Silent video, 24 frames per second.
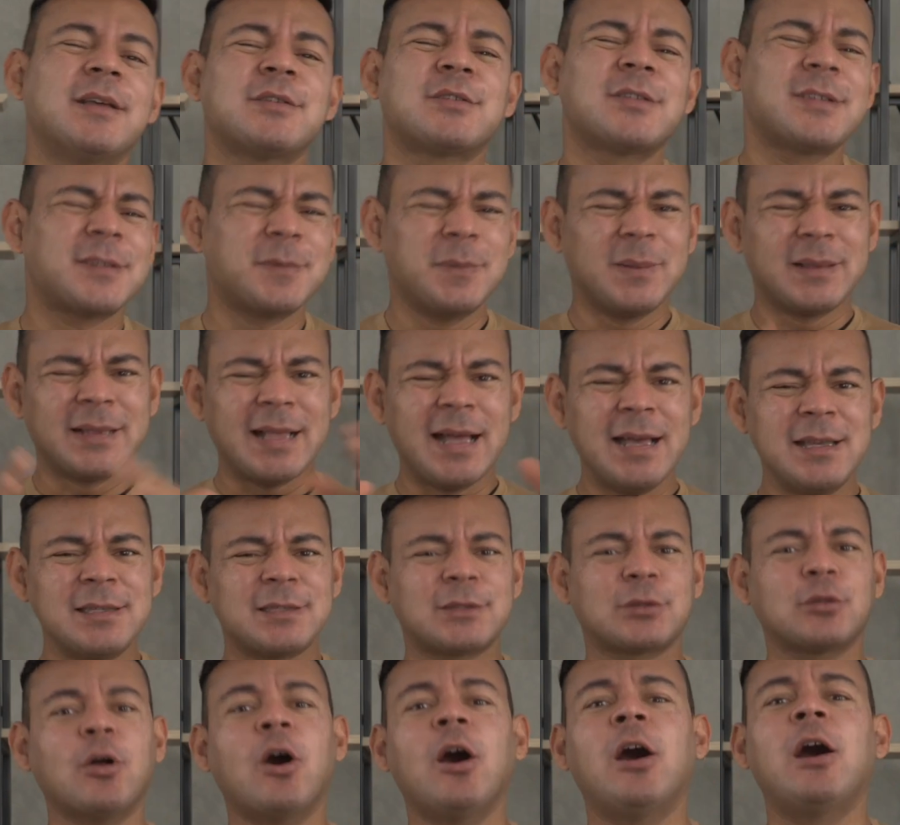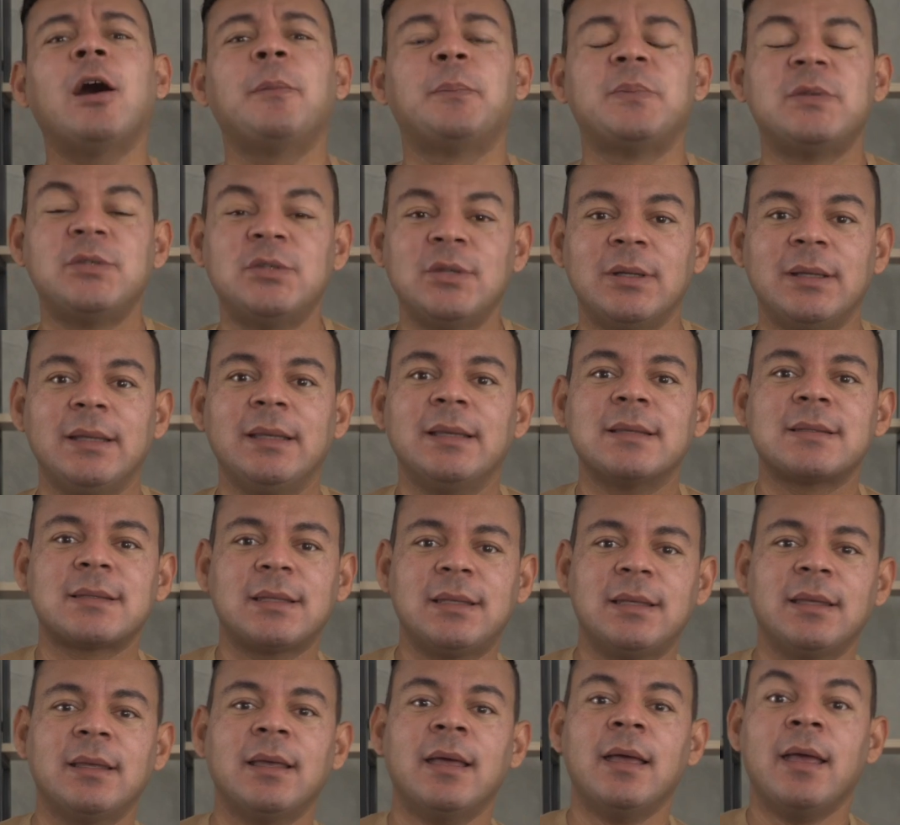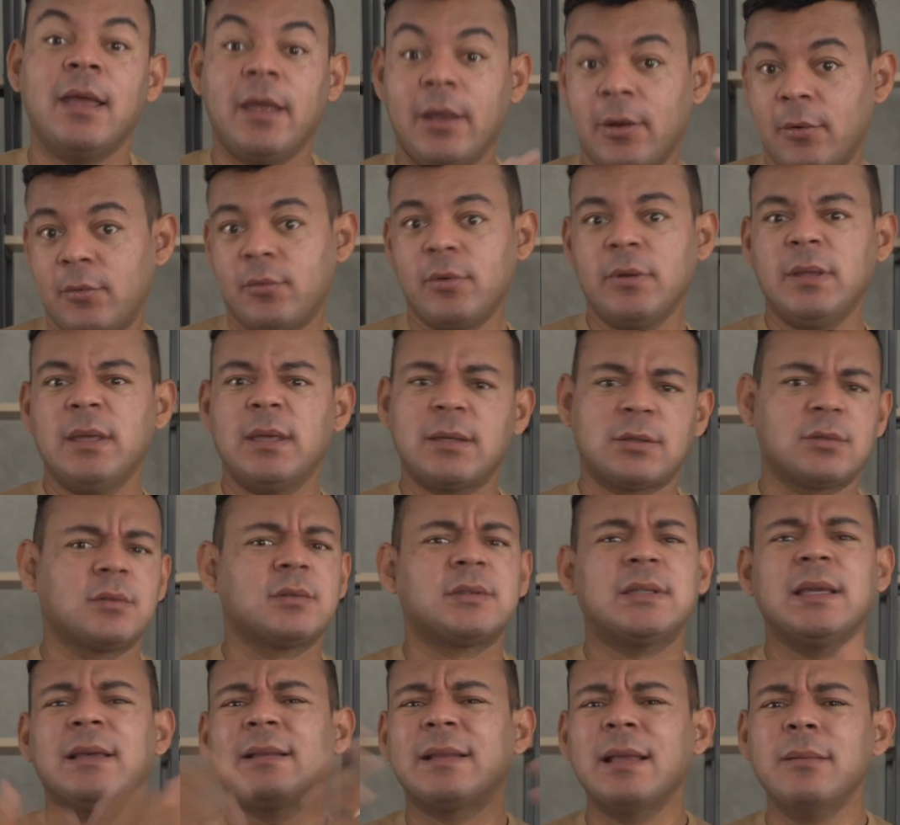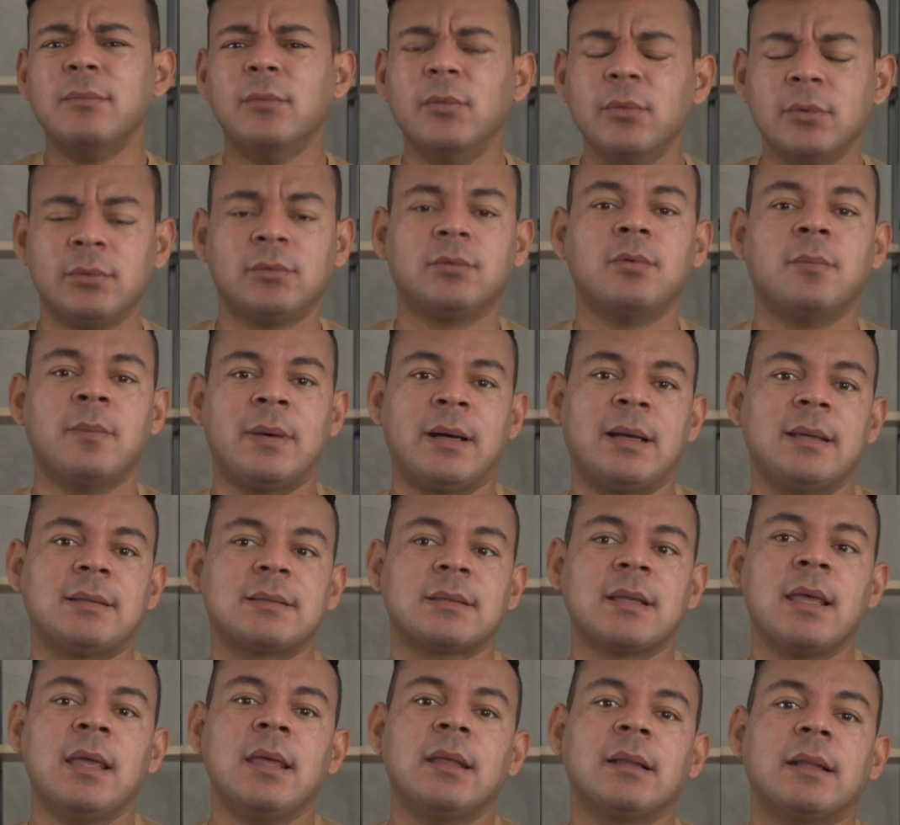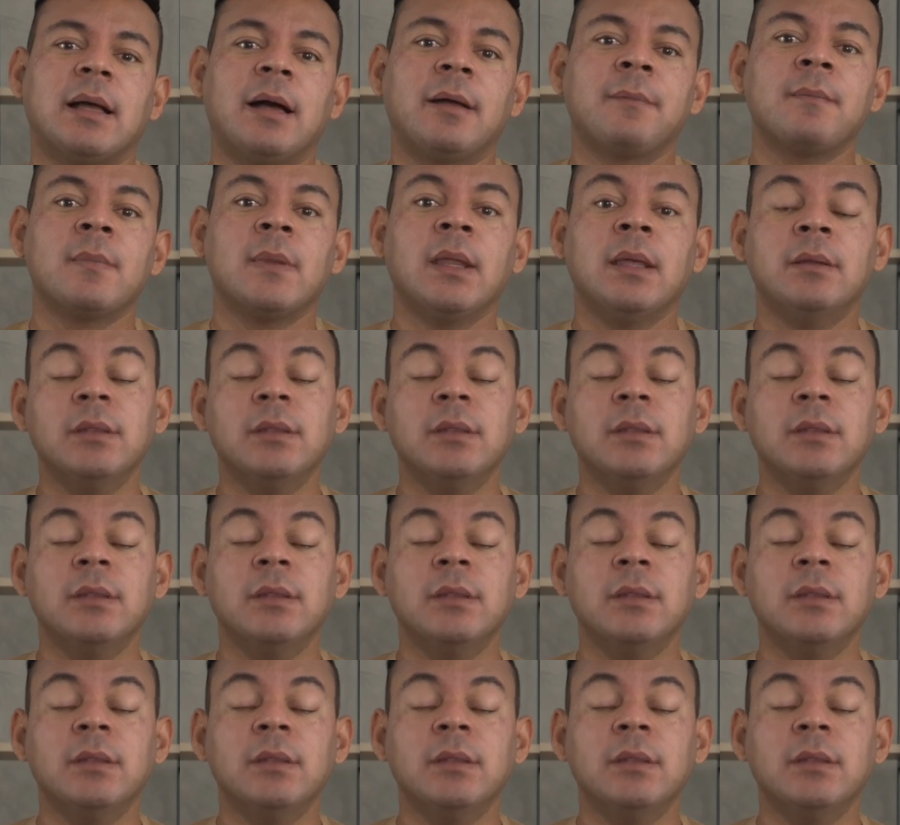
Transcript: Os hospitais tops de linhas que eu conheço, eu sei que tem muito mais, tá?